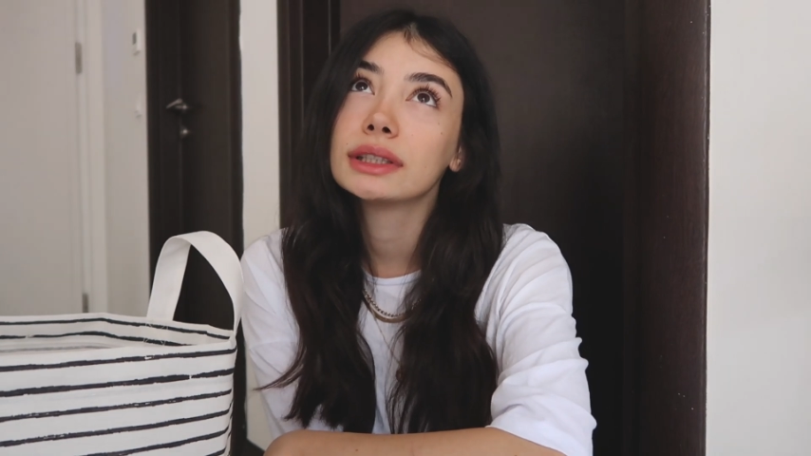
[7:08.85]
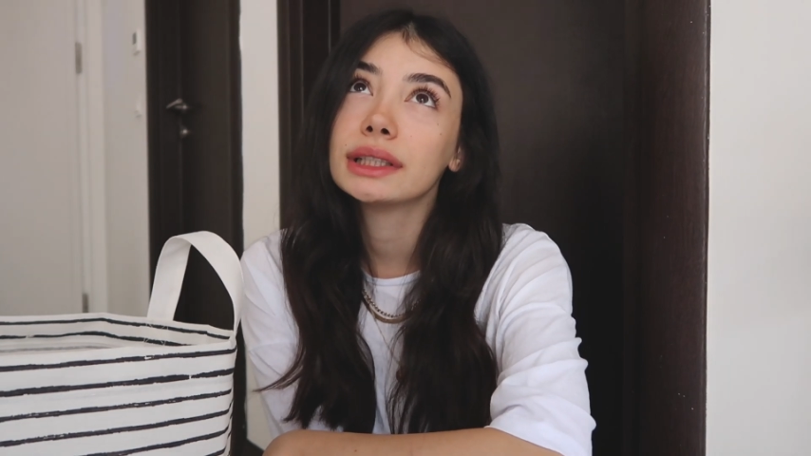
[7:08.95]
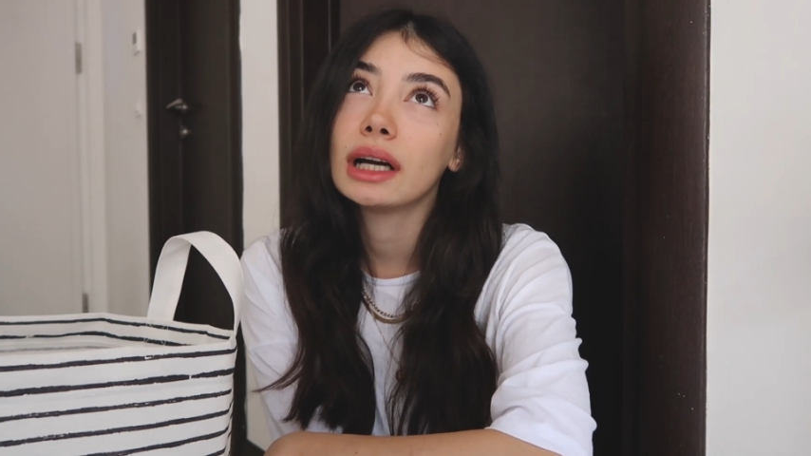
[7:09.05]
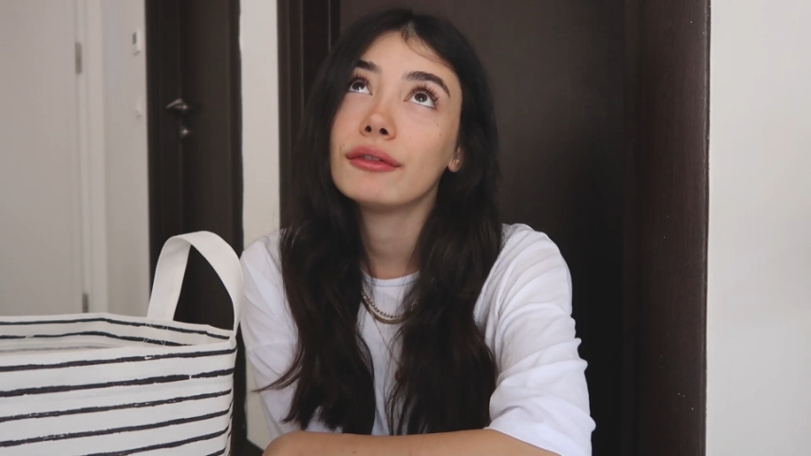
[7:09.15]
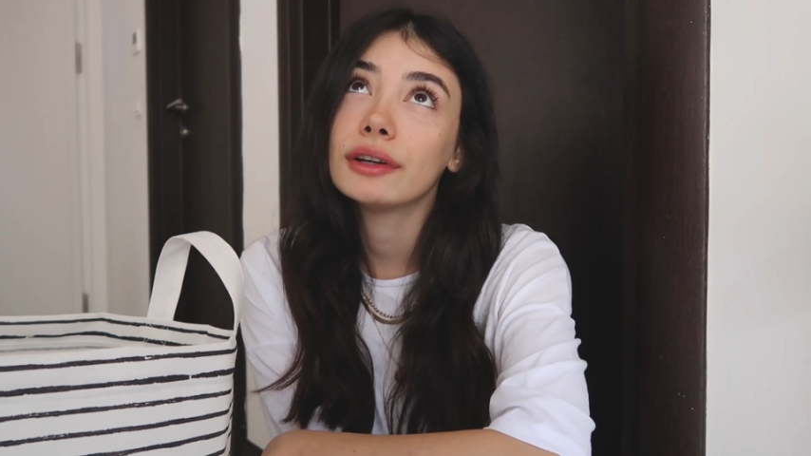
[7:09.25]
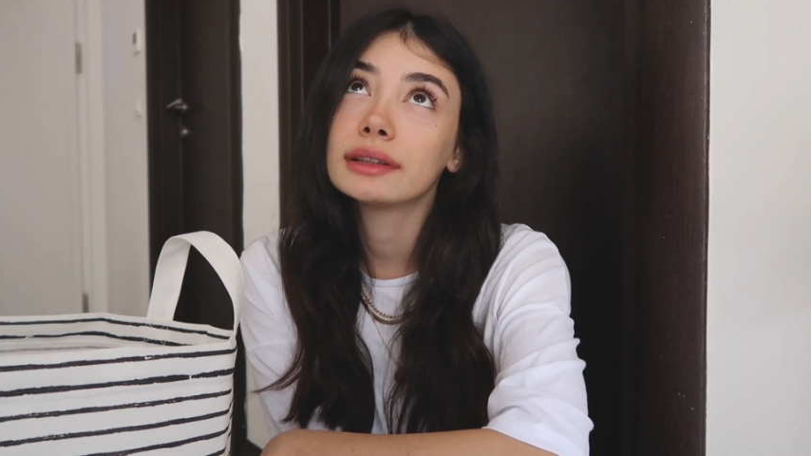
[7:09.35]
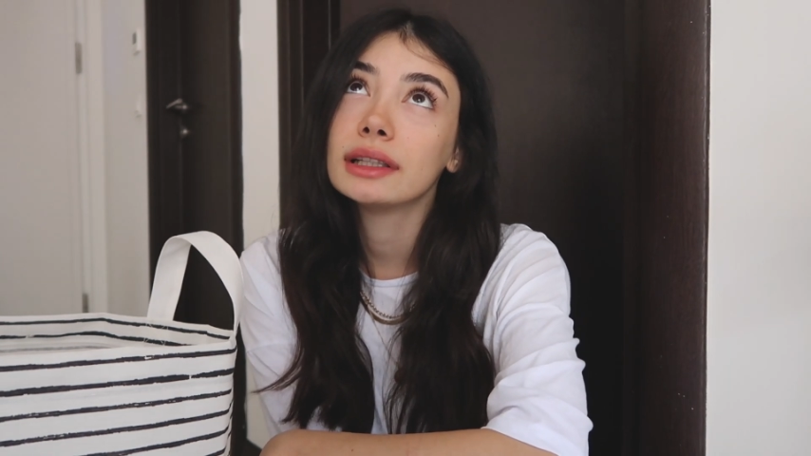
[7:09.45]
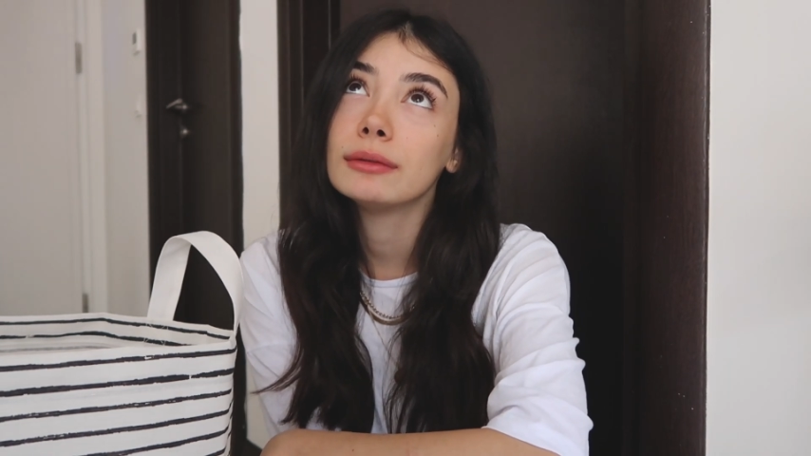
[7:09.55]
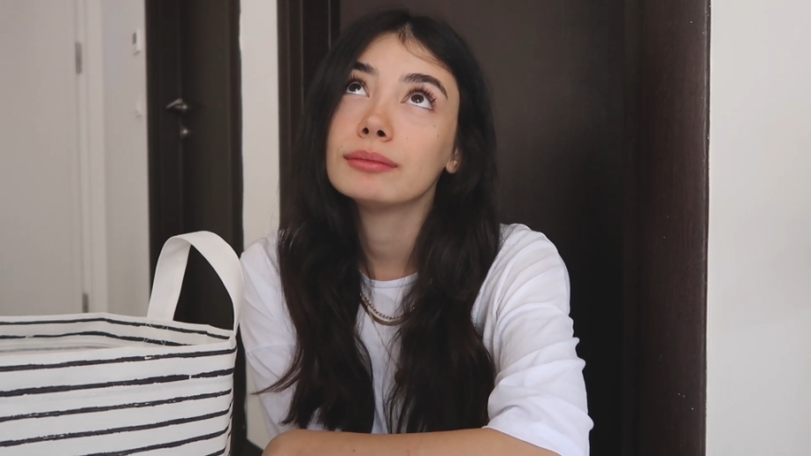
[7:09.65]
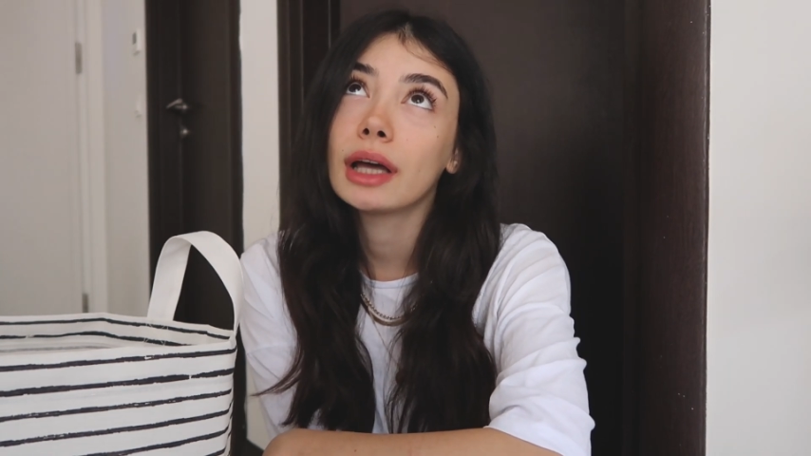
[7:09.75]

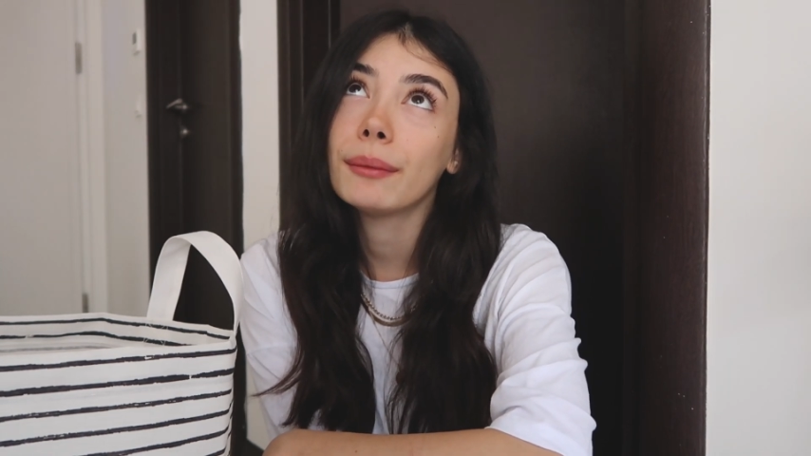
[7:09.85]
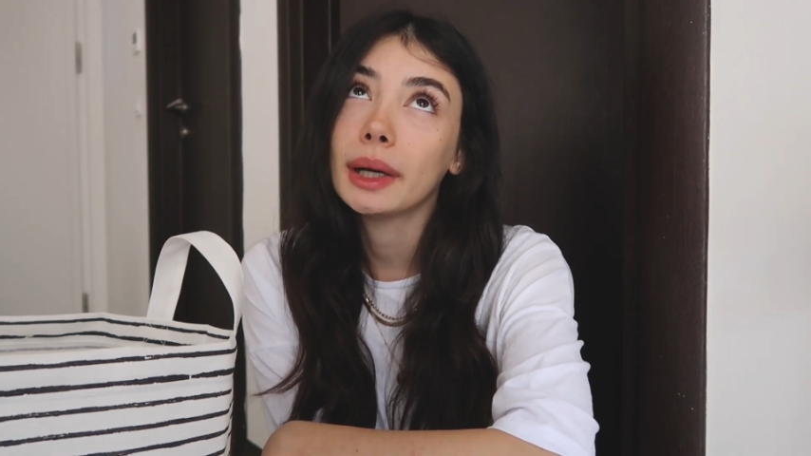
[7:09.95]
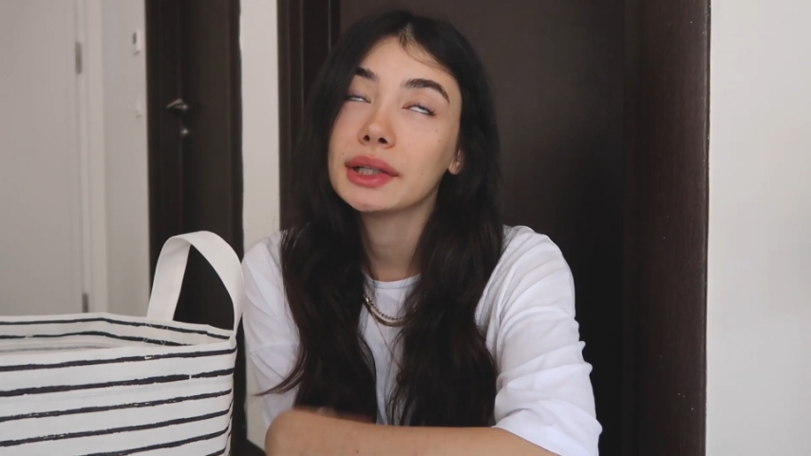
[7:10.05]
kıyafetlerimden